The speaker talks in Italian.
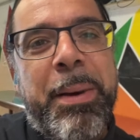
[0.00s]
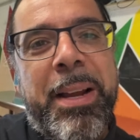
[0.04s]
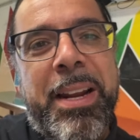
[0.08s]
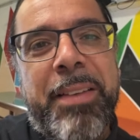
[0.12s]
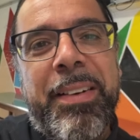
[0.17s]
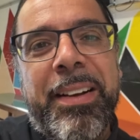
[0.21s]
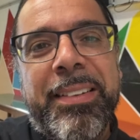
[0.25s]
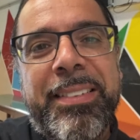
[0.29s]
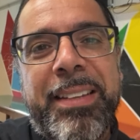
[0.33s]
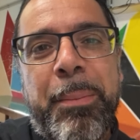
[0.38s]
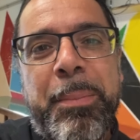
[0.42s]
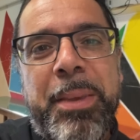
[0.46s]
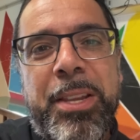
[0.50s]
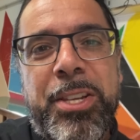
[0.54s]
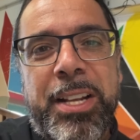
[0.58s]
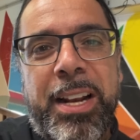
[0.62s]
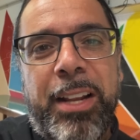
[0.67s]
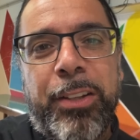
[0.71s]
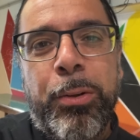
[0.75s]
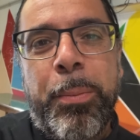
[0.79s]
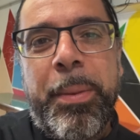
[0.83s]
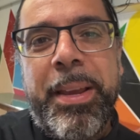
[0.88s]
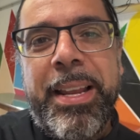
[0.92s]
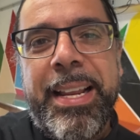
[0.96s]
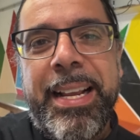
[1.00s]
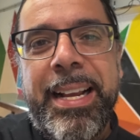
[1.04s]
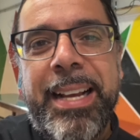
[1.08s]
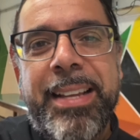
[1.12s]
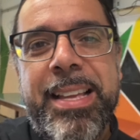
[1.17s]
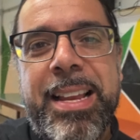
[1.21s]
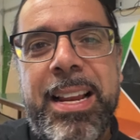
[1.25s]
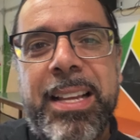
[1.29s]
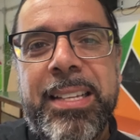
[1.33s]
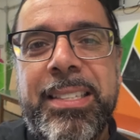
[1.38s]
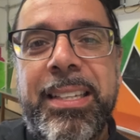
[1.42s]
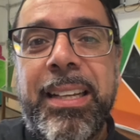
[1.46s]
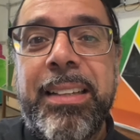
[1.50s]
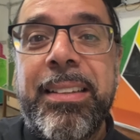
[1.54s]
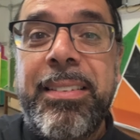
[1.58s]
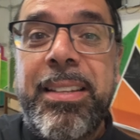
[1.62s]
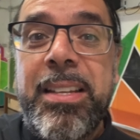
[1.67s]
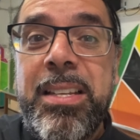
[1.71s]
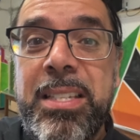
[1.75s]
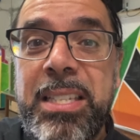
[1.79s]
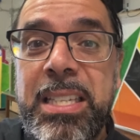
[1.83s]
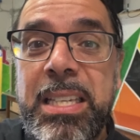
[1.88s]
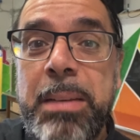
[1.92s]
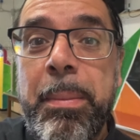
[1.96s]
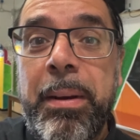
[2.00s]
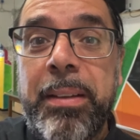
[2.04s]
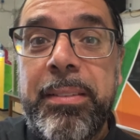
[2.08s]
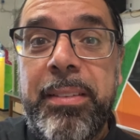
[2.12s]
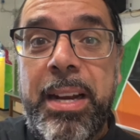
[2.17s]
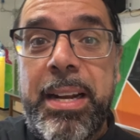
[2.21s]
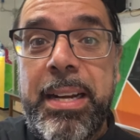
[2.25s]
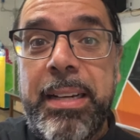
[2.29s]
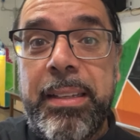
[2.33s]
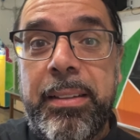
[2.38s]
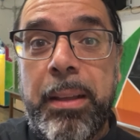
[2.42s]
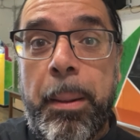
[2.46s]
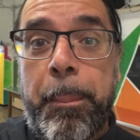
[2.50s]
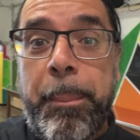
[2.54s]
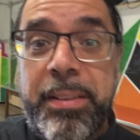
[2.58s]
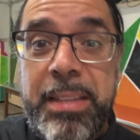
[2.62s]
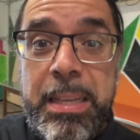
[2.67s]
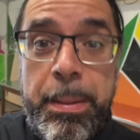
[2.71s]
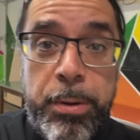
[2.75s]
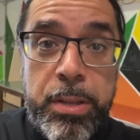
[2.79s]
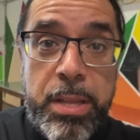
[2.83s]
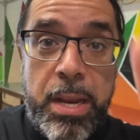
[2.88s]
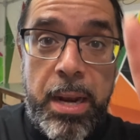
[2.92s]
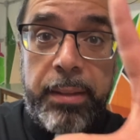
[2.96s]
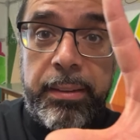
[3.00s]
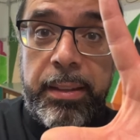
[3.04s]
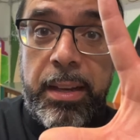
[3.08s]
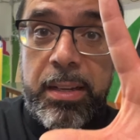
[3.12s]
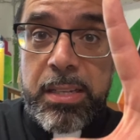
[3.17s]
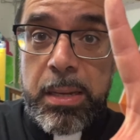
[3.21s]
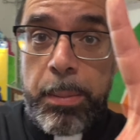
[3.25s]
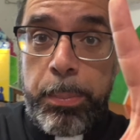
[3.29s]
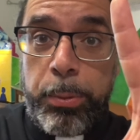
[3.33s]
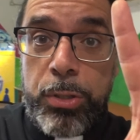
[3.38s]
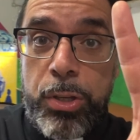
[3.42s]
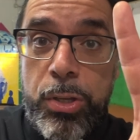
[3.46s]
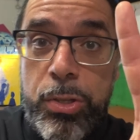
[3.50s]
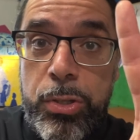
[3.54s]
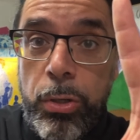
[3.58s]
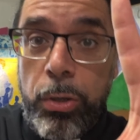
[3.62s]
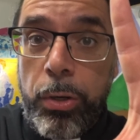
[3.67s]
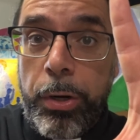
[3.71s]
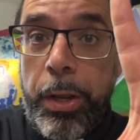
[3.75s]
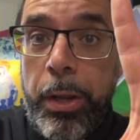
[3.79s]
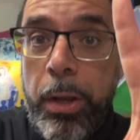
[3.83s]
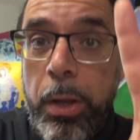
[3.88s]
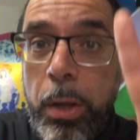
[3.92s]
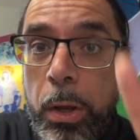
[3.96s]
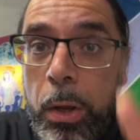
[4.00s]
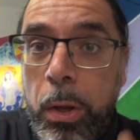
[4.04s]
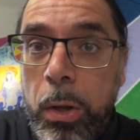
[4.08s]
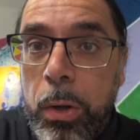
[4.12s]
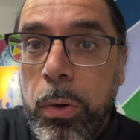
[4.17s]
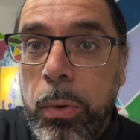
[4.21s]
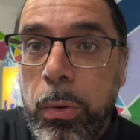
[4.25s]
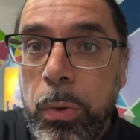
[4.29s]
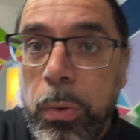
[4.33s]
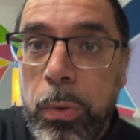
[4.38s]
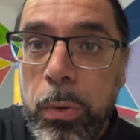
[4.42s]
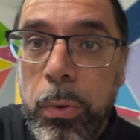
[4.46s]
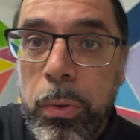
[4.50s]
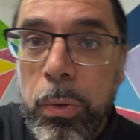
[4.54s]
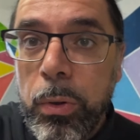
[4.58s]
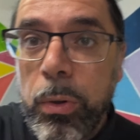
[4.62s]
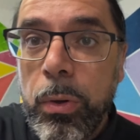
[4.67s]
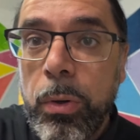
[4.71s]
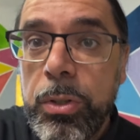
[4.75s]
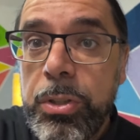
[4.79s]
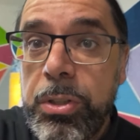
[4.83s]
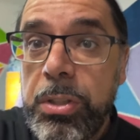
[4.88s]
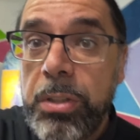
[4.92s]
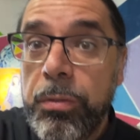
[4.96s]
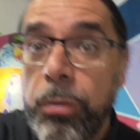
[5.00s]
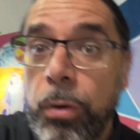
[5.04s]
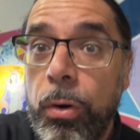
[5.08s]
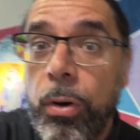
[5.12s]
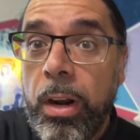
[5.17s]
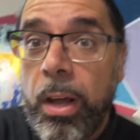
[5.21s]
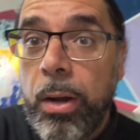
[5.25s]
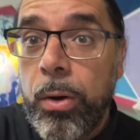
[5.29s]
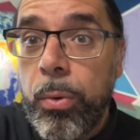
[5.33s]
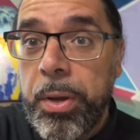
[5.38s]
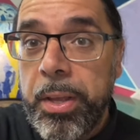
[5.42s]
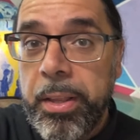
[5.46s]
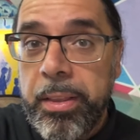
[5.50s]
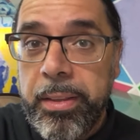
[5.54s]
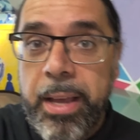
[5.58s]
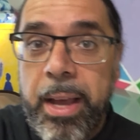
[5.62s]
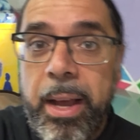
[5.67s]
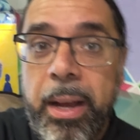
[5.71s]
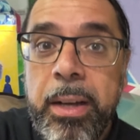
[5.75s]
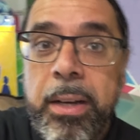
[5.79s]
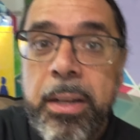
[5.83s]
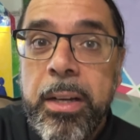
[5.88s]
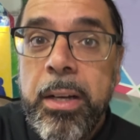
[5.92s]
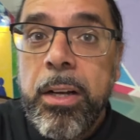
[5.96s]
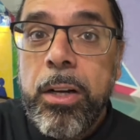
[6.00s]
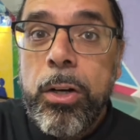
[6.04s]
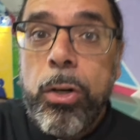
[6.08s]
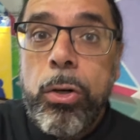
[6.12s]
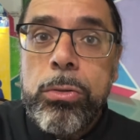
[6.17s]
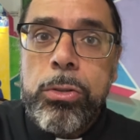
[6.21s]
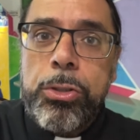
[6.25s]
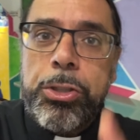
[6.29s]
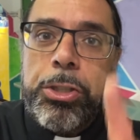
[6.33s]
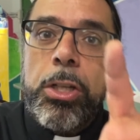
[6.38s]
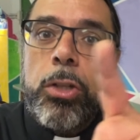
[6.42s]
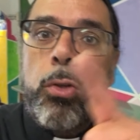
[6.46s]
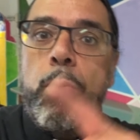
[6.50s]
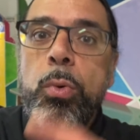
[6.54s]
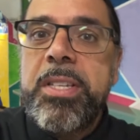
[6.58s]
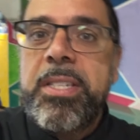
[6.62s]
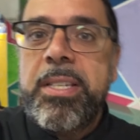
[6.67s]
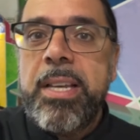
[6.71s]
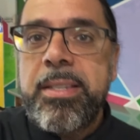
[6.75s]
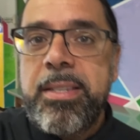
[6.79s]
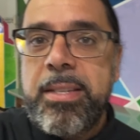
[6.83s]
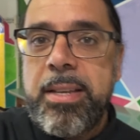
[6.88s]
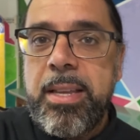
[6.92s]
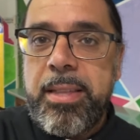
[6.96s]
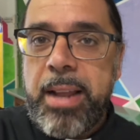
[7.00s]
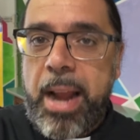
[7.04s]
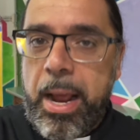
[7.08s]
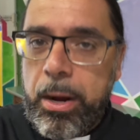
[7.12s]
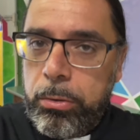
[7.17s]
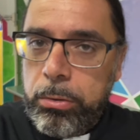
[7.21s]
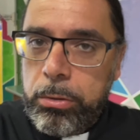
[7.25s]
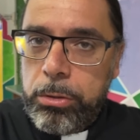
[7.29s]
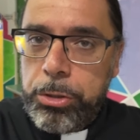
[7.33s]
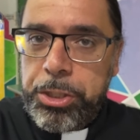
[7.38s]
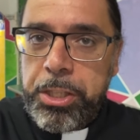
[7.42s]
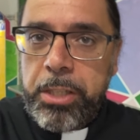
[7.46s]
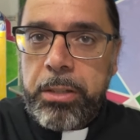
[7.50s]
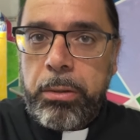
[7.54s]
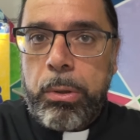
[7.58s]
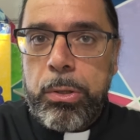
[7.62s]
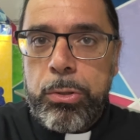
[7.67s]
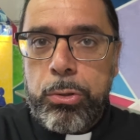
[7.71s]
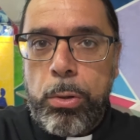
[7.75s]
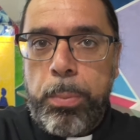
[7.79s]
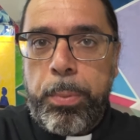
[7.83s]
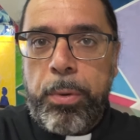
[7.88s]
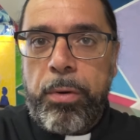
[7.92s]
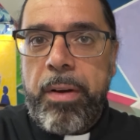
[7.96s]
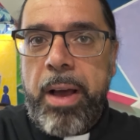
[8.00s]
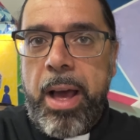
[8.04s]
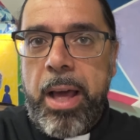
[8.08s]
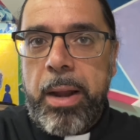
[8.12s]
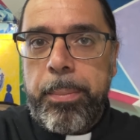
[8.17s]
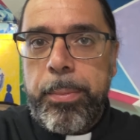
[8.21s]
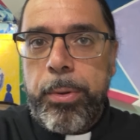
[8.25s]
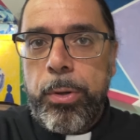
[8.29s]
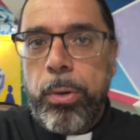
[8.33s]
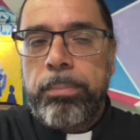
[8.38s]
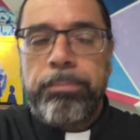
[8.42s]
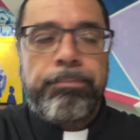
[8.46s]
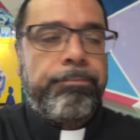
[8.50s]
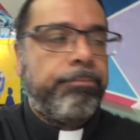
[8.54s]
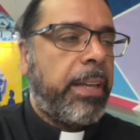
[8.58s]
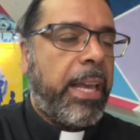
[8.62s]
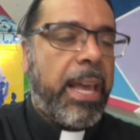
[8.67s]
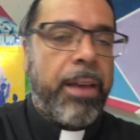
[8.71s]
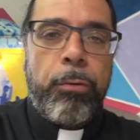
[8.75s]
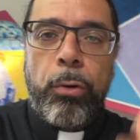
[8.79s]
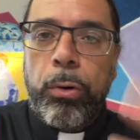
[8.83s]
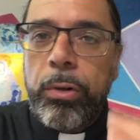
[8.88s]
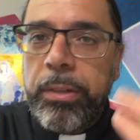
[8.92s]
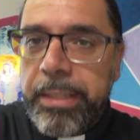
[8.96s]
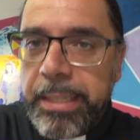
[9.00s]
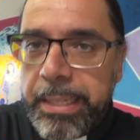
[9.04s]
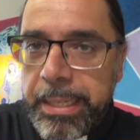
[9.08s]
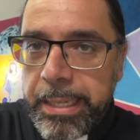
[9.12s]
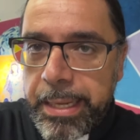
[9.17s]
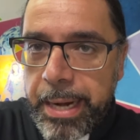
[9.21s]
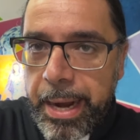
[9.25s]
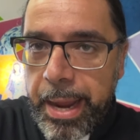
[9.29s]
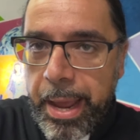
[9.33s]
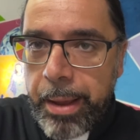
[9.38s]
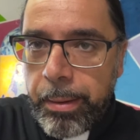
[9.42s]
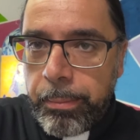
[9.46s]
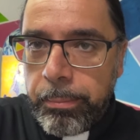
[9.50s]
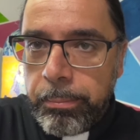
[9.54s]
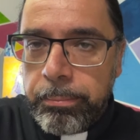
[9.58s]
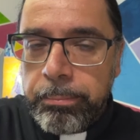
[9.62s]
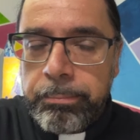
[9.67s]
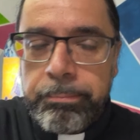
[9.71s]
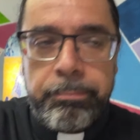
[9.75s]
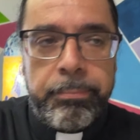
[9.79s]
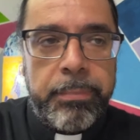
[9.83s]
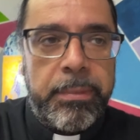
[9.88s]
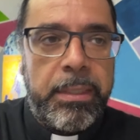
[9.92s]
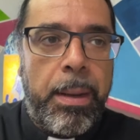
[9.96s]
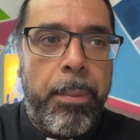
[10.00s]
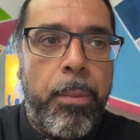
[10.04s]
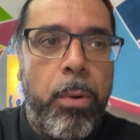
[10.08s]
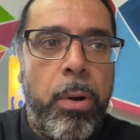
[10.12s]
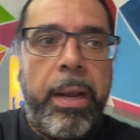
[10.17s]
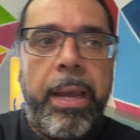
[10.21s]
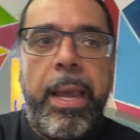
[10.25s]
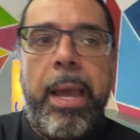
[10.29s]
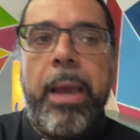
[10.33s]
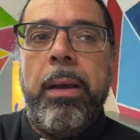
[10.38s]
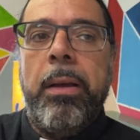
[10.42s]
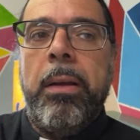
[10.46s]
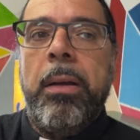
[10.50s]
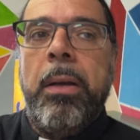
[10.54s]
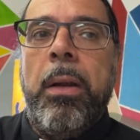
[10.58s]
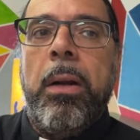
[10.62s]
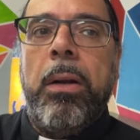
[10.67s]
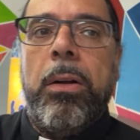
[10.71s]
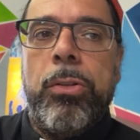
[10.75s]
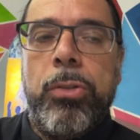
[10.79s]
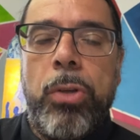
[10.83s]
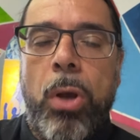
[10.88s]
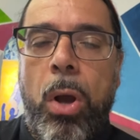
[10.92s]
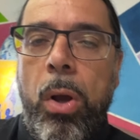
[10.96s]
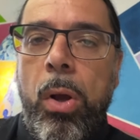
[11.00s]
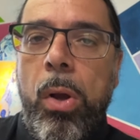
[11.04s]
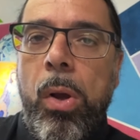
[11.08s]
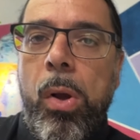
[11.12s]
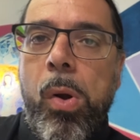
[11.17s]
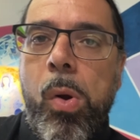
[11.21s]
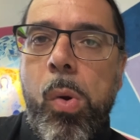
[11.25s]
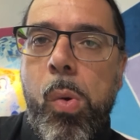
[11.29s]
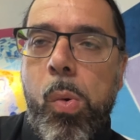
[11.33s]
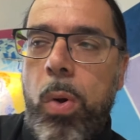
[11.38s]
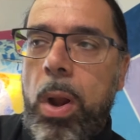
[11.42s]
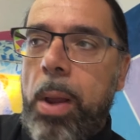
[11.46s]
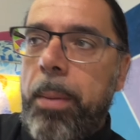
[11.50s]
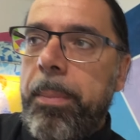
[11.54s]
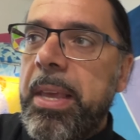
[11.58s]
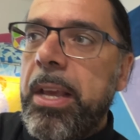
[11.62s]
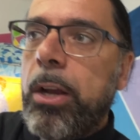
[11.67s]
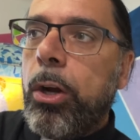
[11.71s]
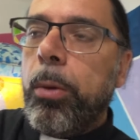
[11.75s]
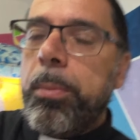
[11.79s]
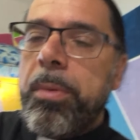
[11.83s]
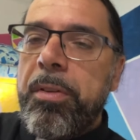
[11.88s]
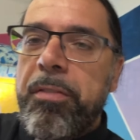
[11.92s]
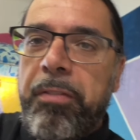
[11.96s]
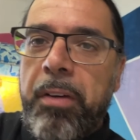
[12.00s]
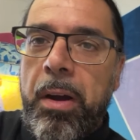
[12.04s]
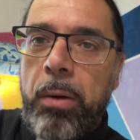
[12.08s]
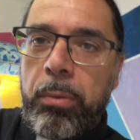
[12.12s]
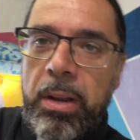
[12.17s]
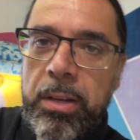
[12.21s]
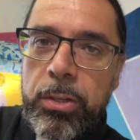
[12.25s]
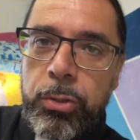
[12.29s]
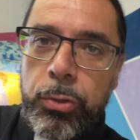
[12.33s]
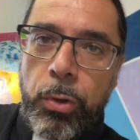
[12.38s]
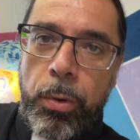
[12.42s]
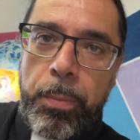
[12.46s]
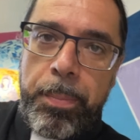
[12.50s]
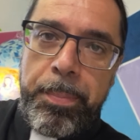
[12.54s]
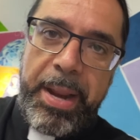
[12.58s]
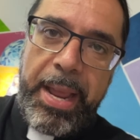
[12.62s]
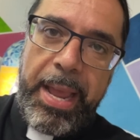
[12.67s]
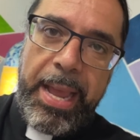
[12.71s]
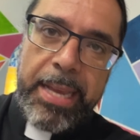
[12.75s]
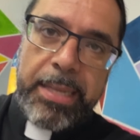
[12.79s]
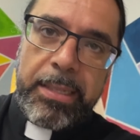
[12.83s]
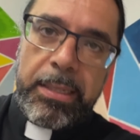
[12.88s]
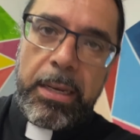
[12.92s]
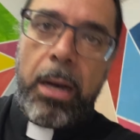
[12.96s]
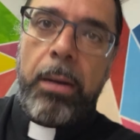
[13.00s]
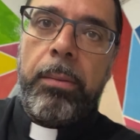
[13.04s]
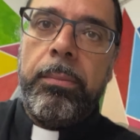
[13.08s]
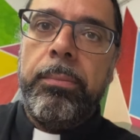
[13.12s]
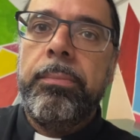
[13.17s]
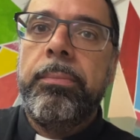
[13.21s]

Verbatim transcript: arrivati amici alla domenica della Santissima Trinità. Partiamo dalla terza posizione. Oh, si vola quindi, eh. Non c'è due senza tre. Conoscete questo proverbio? Che vuol dire, diciamo che, so, un amico mi fa una sorpresa,